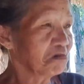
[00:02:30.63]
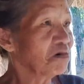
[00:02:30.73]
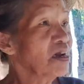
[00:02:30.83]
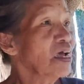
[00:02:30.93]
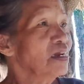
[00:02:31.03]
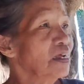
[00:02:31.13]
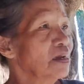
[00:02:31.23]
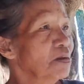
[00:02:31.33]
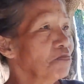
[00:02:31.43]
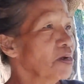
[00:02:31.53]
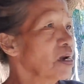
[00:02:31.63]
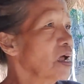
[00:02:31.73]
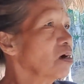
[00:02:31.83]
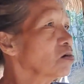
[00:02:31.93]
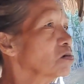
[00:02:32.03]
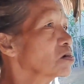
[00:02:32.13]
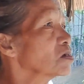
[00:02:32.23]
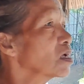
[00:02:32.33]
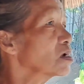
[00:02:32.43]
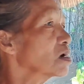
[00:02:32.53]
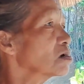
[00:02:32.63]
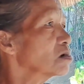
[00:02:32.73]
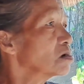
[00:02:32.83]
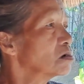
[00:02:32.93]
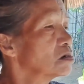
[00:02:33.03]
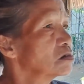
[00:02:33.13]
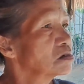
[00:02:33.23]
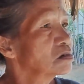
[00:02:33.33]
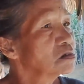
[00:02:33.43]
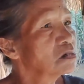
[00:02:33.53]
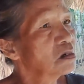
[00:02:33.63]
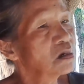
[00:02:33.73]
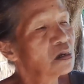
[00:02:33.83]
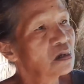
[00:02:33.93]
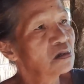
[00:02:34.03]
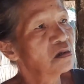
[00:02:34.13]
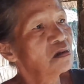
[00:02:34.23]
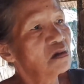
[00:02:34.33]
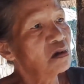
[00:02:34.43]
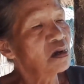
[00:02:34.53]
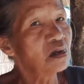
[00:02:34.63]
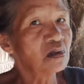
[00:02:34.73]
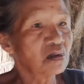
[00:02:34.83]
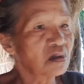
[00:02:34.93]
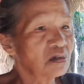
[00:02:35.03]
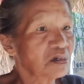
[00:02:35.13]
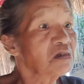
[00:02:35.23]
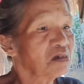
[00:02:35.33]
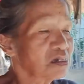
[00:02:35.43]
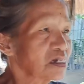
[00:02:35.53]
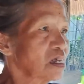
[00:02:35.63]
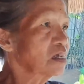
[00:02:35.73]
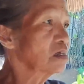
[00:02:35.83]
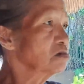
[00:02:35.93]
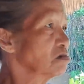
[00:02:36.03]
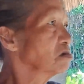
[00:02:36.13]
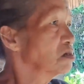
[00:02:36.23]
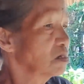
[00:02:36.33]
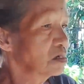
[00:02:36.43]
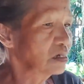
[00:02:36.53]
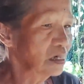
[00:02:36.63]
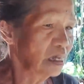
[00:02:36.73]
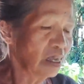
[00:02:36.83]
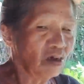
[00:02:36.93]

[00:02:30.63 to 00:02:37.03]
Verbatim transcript: Wala na, eh, pinala ko doon sa anak ko. Mm, yung panganay po? Marami ka pong nakuha.